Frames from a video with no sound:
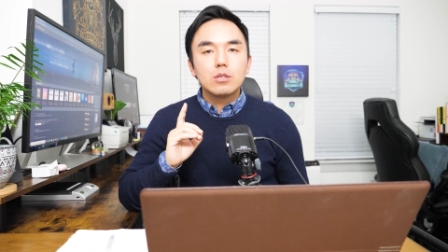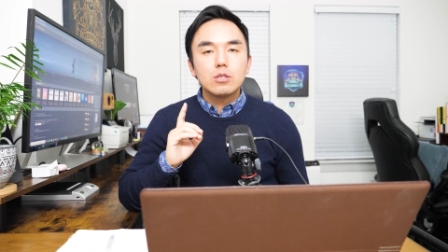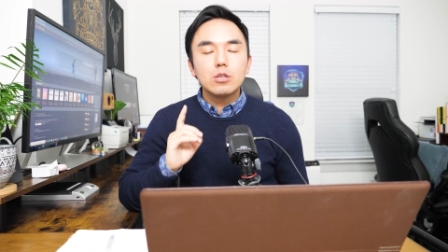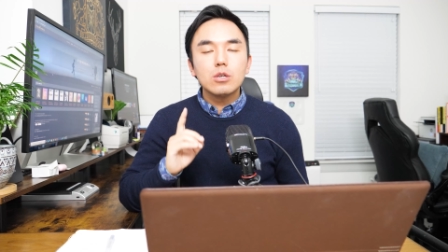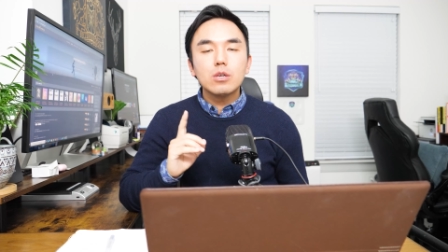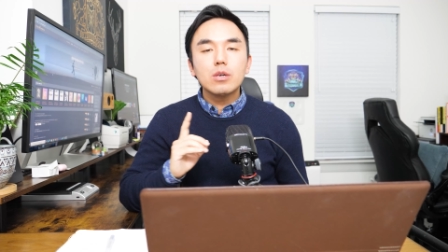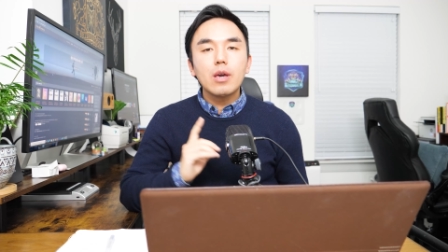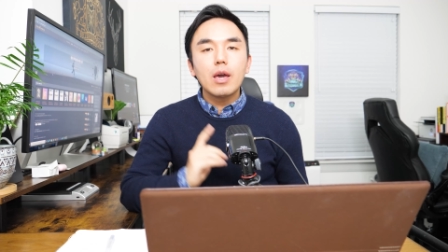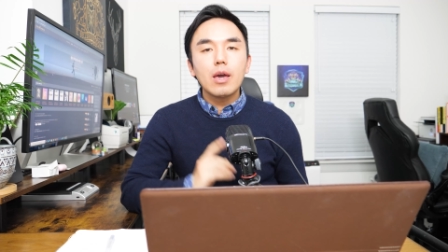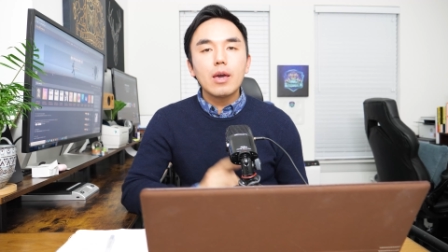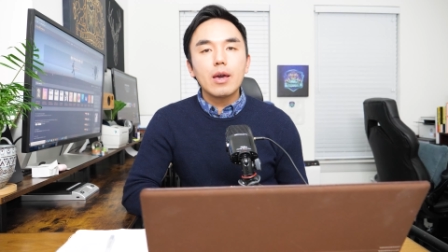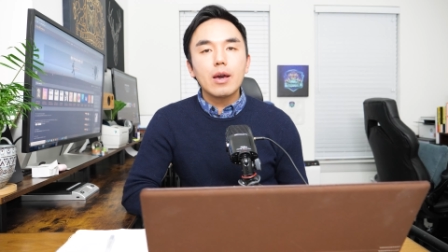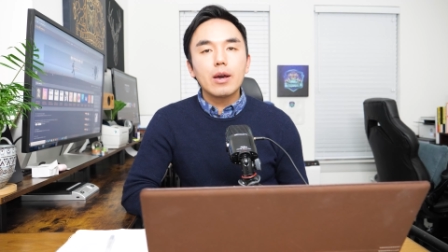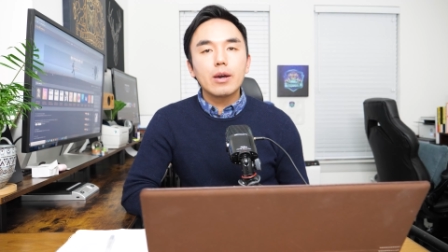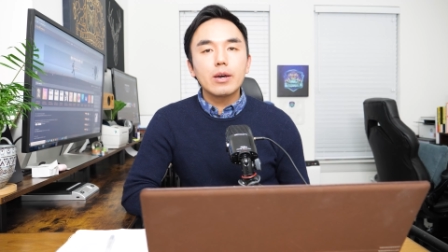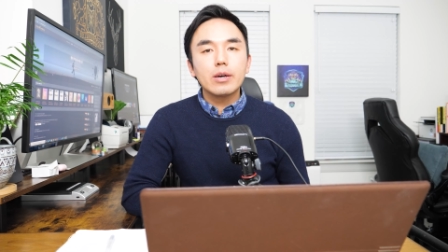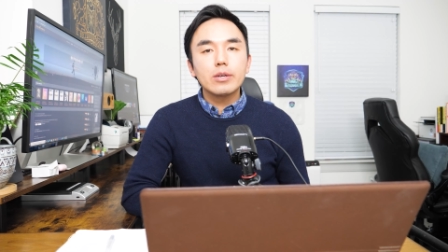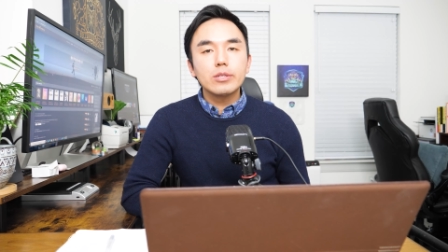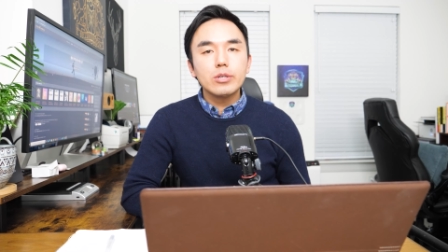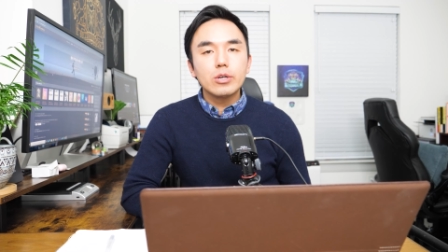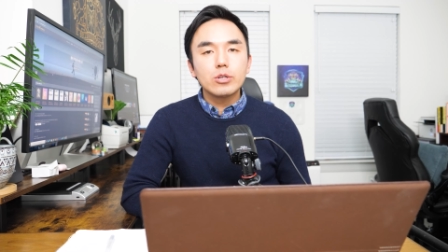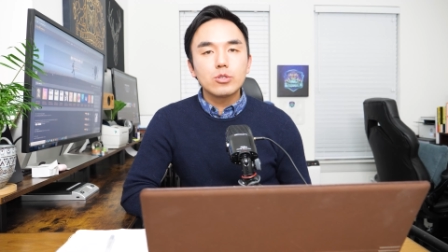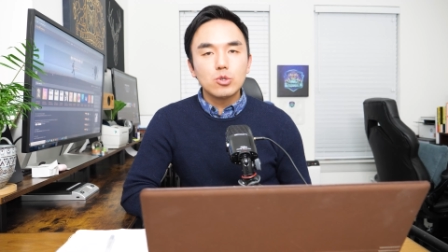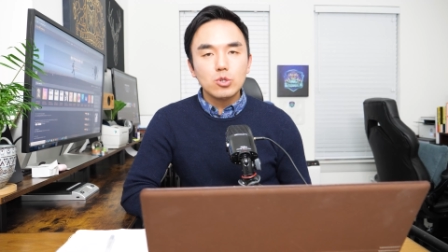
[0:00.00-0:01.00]
쉽게
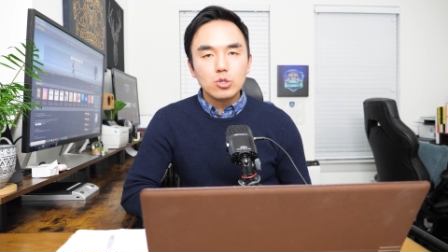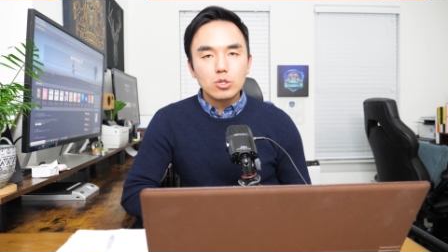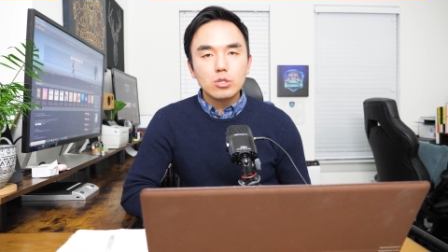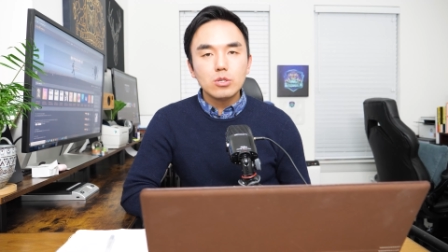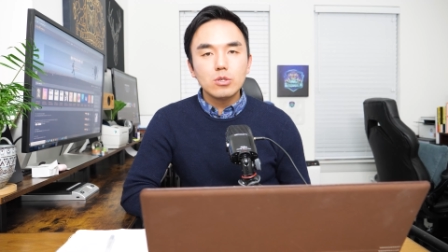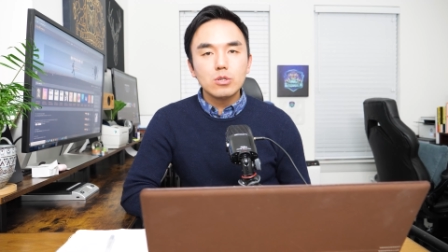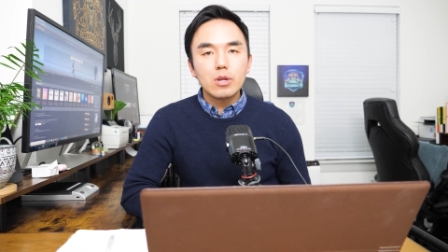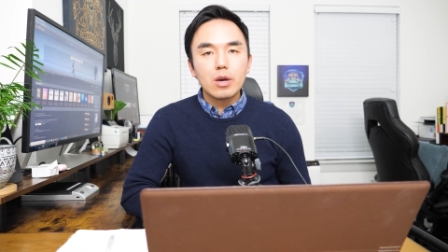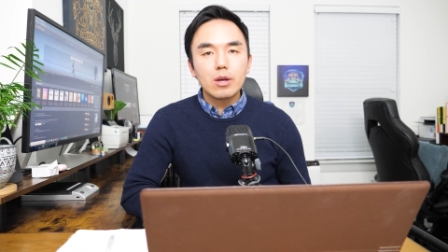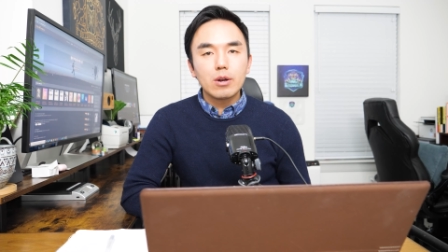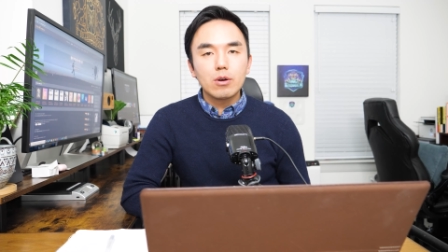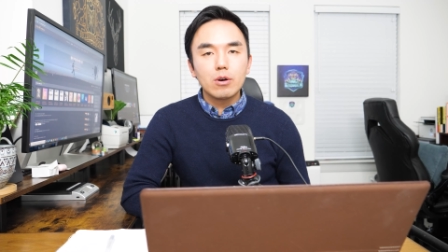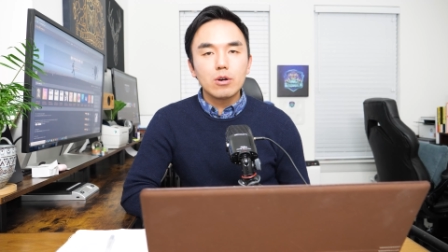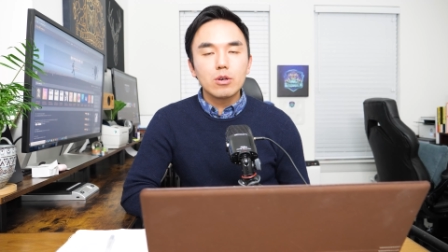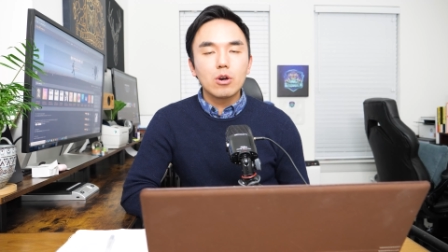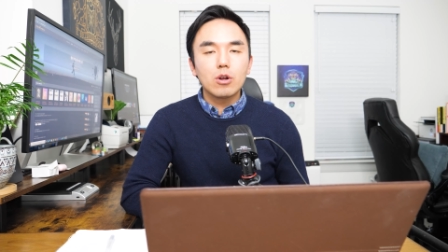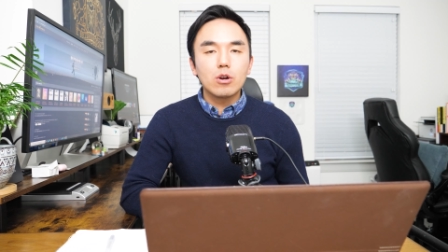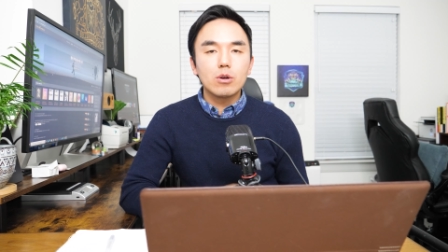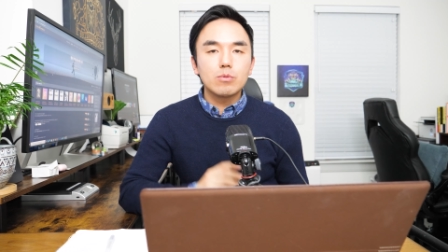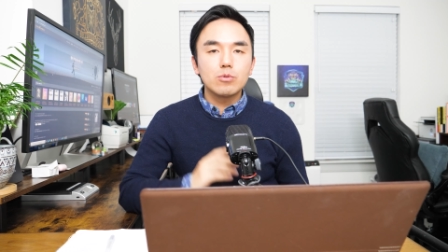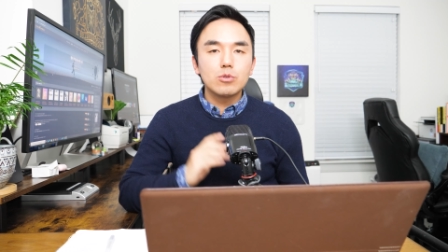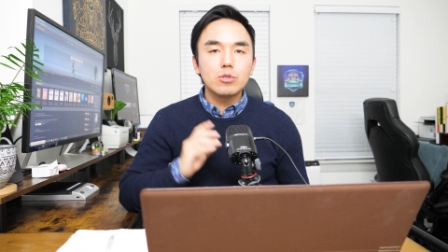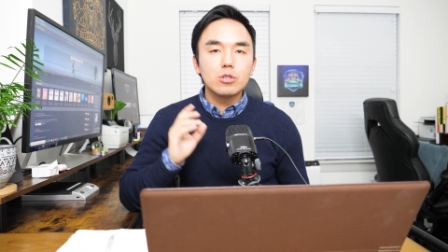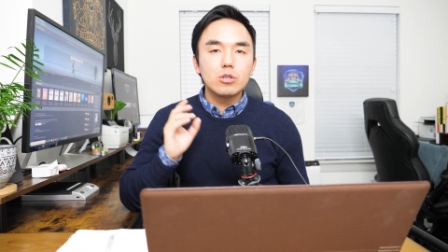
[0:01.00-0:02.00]
이야기해서 뉴스레러
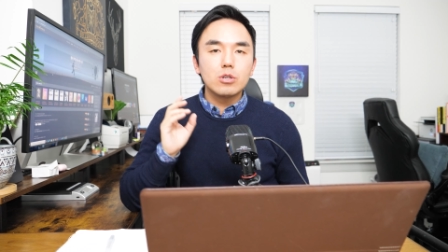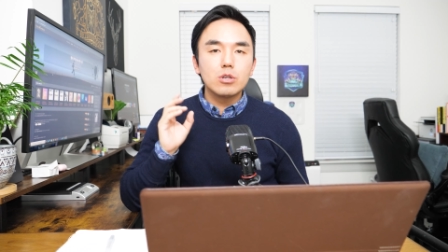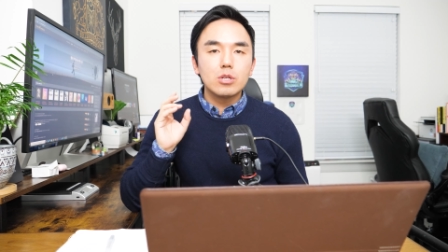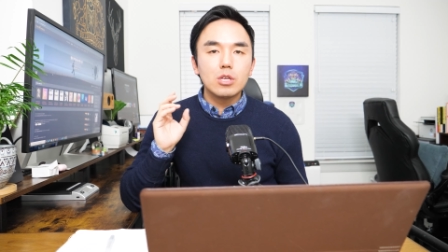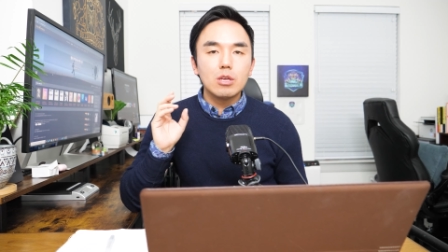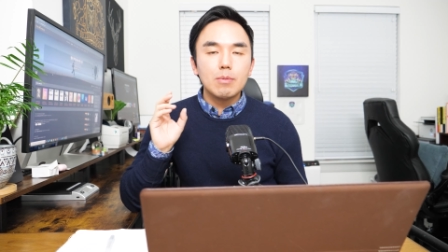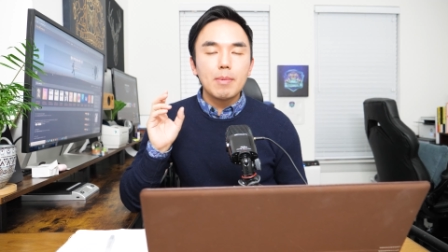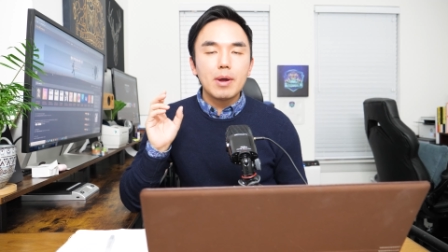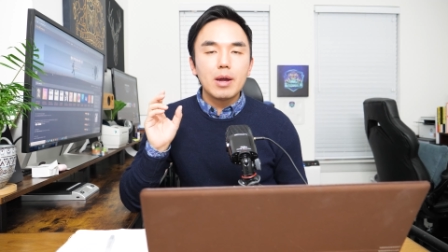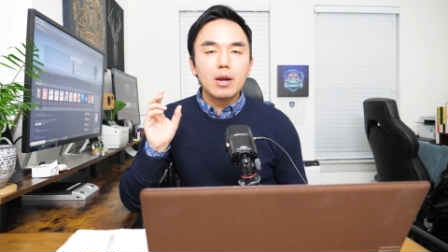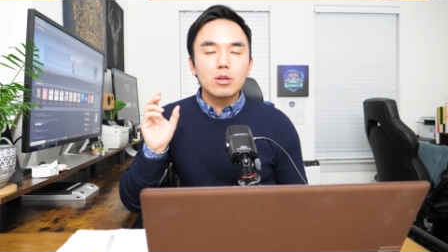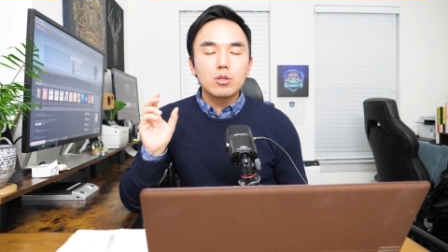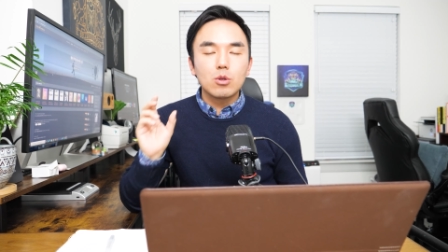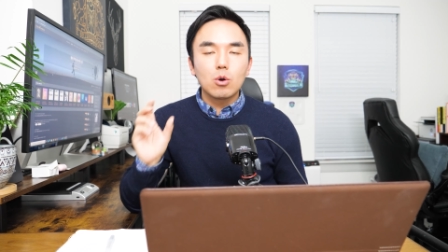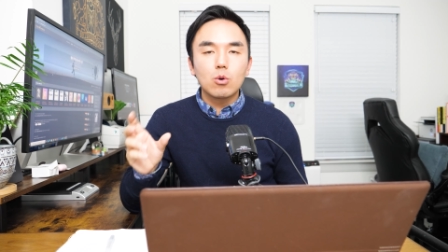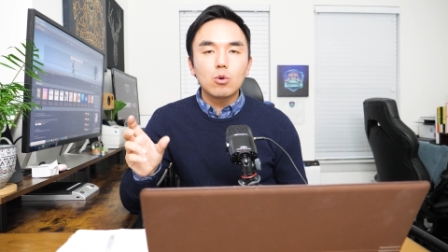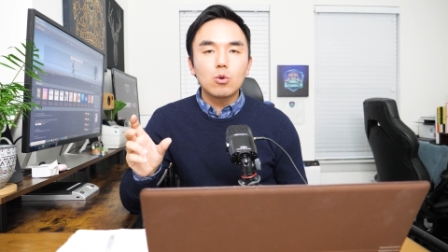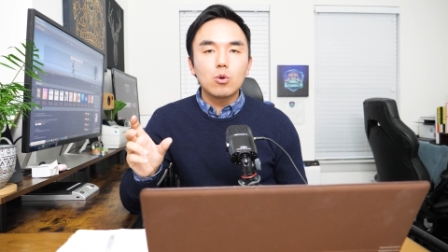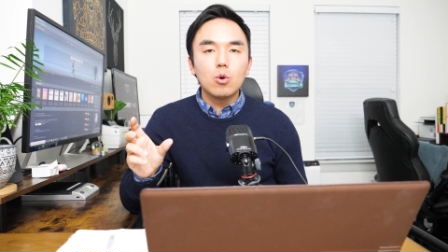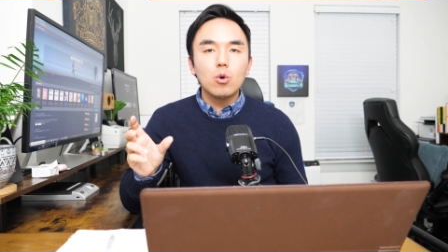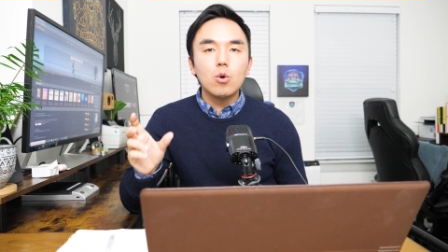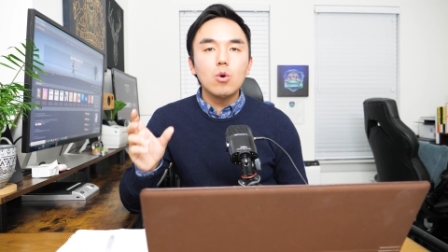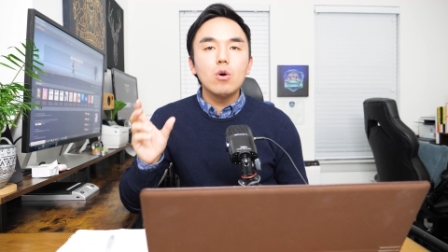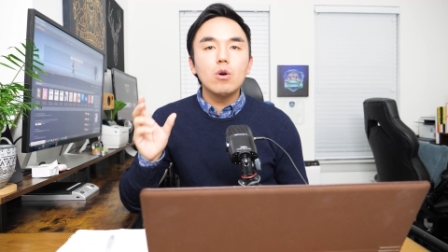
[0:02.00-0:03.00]
여러분들 이메일
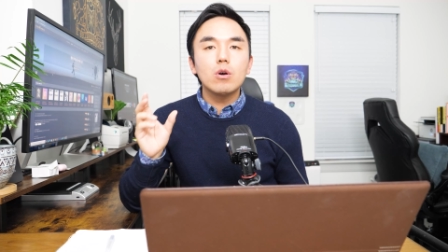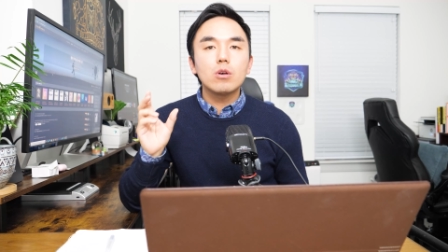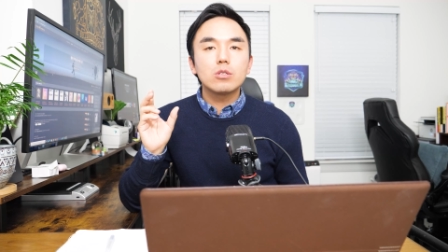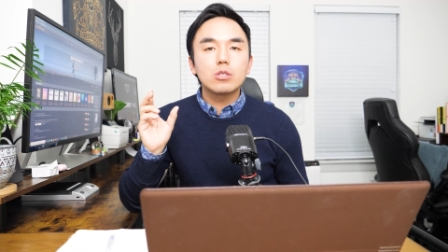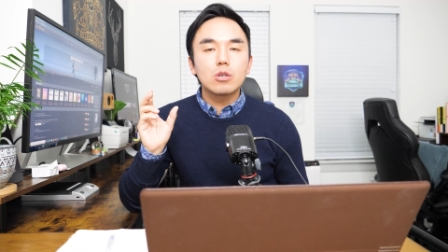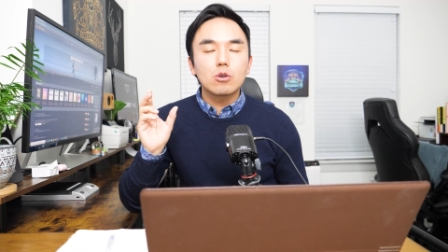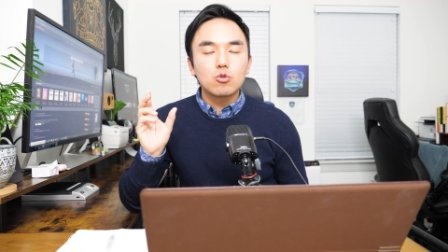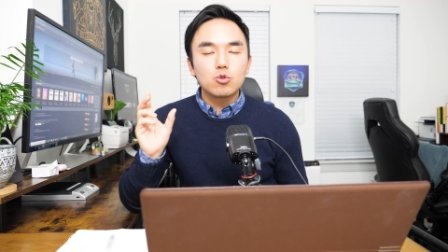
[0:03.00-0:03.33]
넣고